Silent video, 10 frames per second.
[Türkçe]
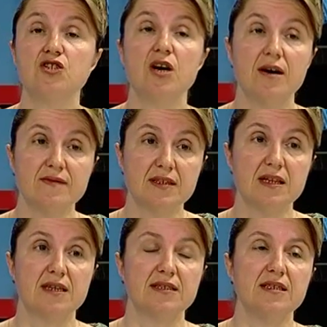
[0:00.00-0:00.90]

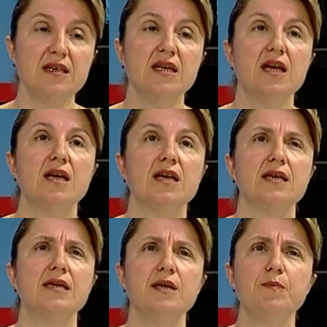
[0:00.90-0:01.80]
haftalarda e,
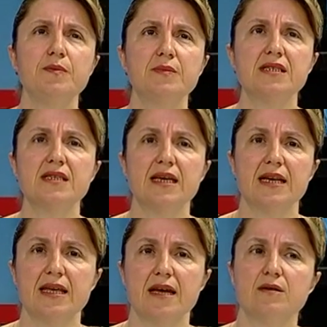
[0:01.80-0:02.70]
yapılması
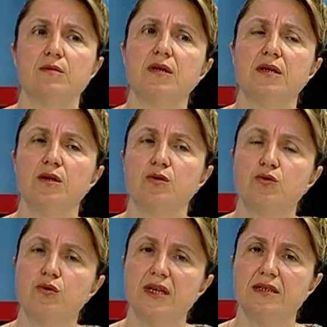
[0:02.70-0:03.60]
gereken e,
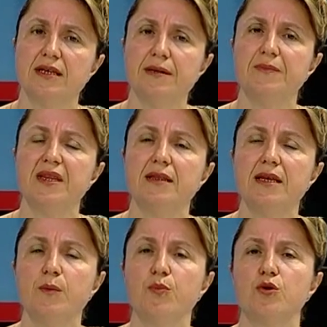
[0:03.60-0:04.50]
sürede ne
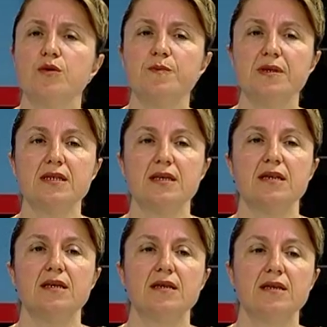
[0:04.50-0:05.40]
yapıyoruz? Biz
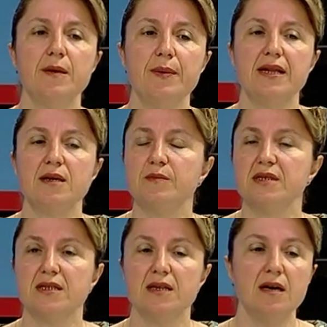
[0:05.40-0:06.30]
e,
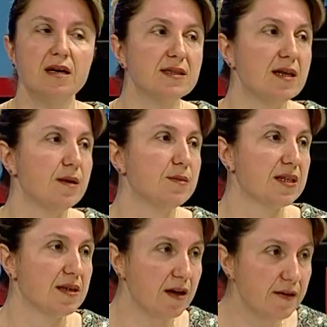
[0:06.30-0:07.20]
gebelerimizi
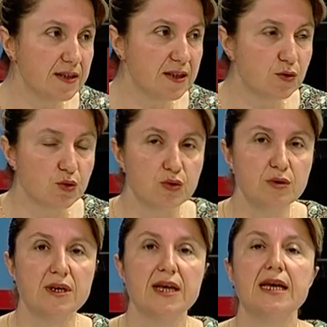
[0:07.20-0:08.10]
hastanemize davet ediyoruz
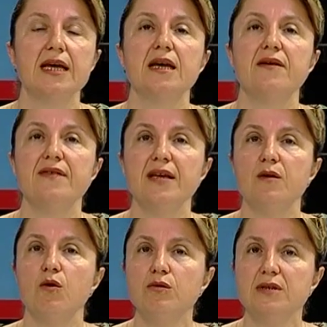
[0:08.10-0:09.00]
ve
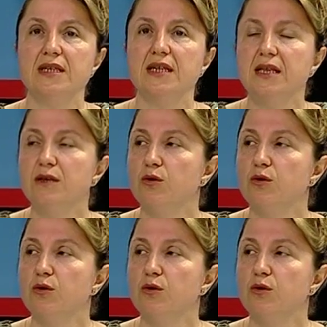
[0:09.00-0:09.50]
onlara ilk